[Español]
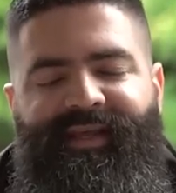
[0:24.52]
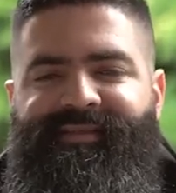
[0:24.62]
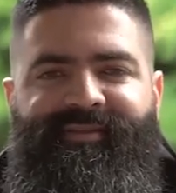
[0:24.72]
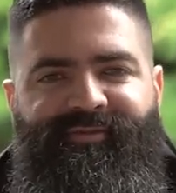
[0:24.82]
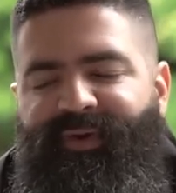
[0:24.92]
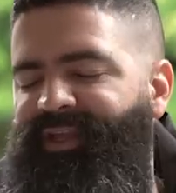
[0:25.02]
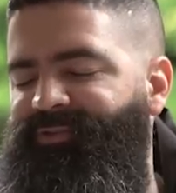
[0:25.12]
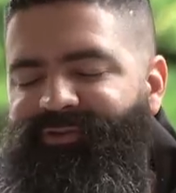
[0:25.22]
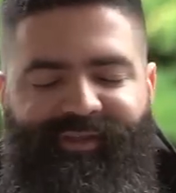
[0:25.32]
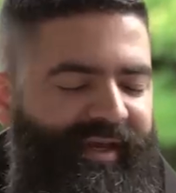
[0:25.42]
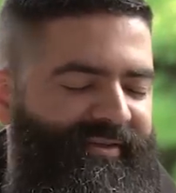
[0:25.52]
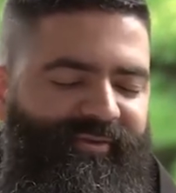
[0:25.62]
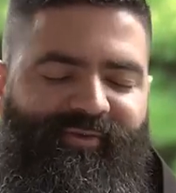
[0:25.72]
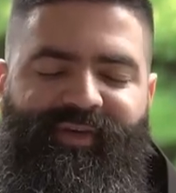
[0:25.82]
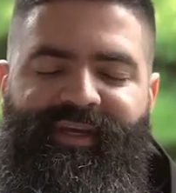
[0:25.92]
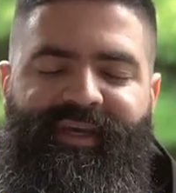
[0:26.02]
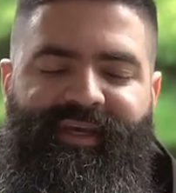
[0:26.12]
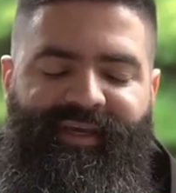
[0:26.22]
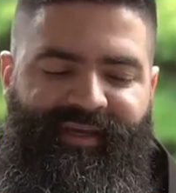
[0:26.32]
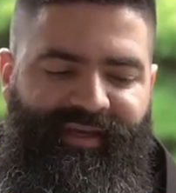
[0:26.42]
en estos bellos textos
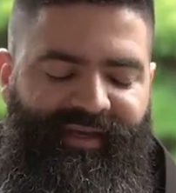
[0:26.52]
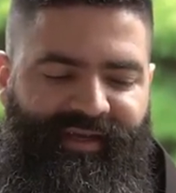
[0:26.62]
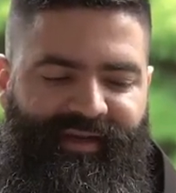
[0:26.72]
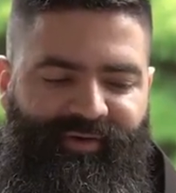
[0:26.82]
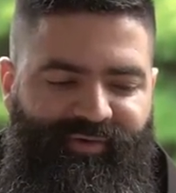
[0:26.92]
que